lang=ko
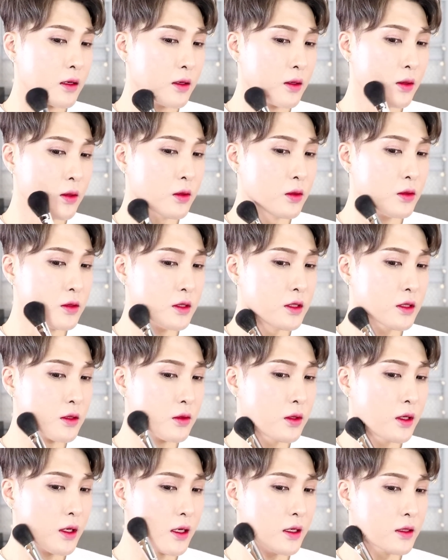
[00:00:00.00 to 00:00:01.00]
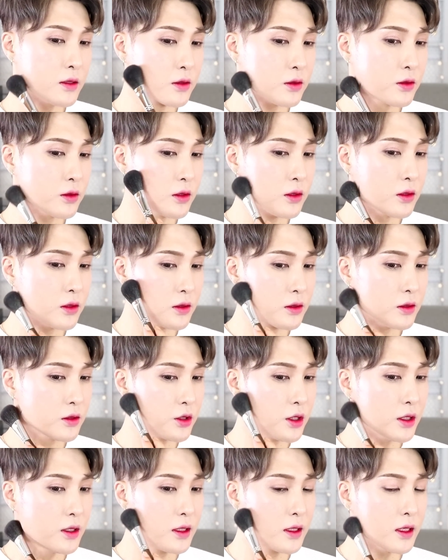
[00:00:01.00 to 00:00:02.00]
이런 식으로 해가지고
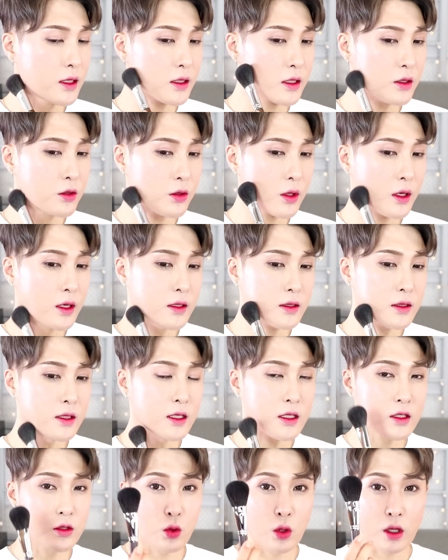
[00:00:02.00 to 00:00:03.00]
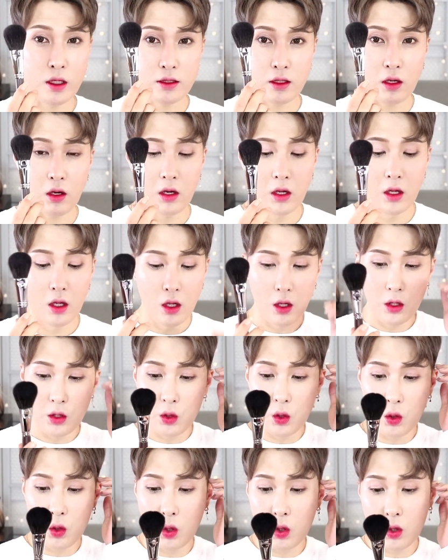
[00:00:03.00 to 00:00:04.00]
쉐딩 할 때도 굉장히 좋아서
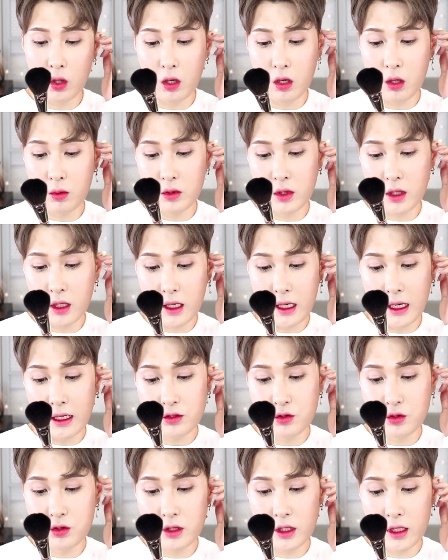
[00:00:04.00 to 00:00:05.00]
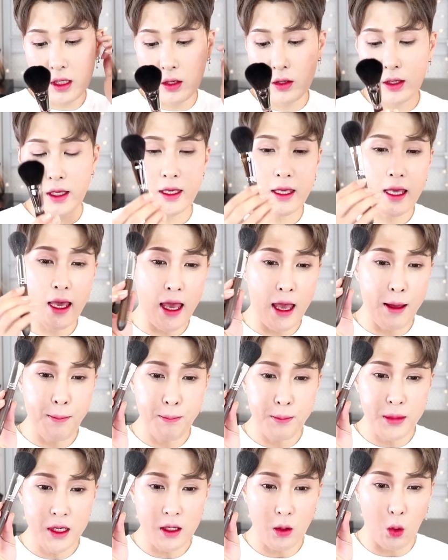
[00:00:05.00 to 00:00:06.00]
요거 여러분들에게 강추드릴게요 이게
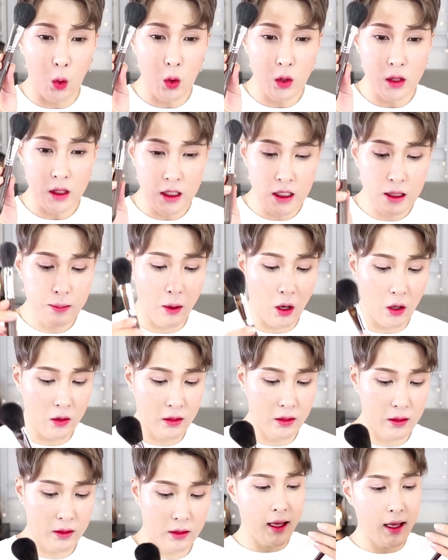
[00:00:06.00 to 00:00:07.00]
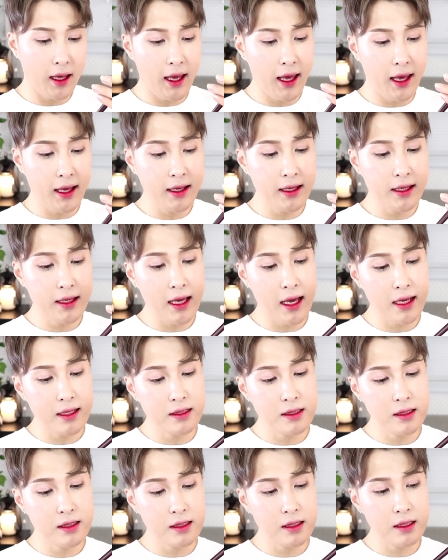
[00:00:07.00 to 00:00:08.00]
MB02번
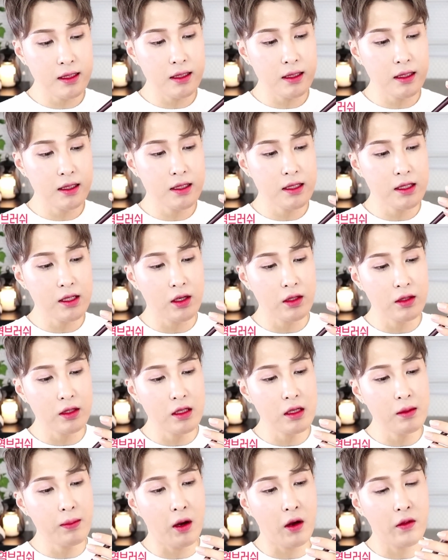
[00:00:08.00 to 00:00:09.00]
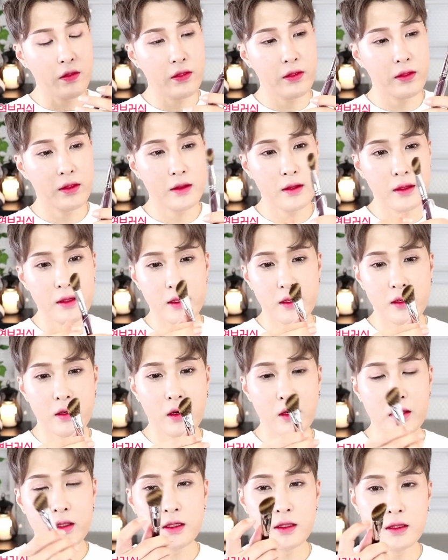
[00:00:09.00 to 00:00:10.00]
ANC2001번
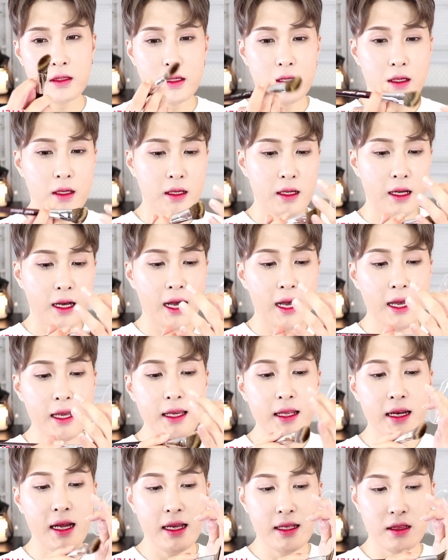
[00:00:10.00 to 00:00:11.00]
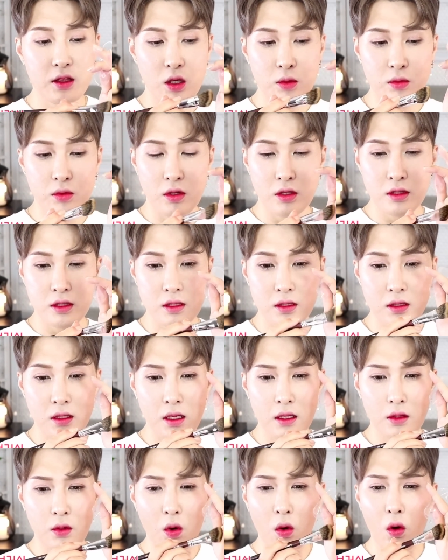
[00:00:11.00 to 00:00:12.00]
이거는 하이라이터
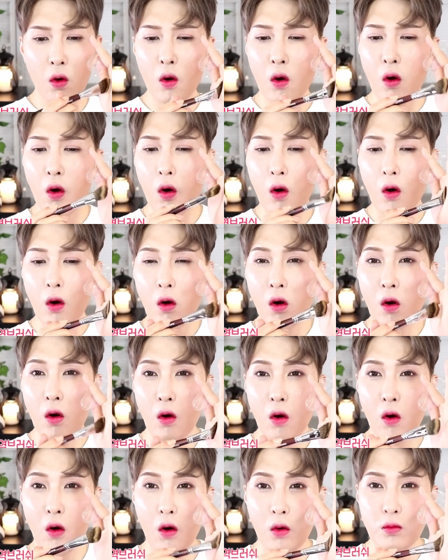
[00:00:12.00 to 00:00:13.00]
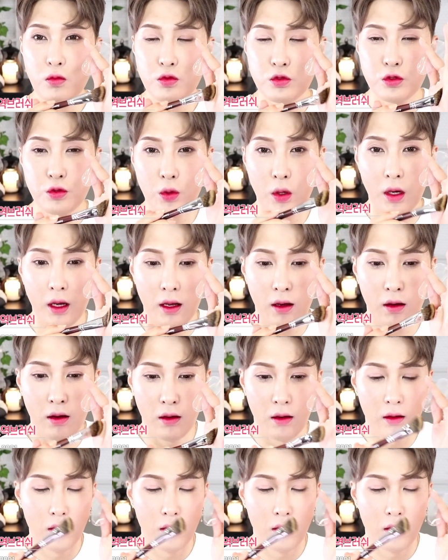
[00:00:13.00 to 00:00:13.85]
브러쉬인데 너무 너무 좋아요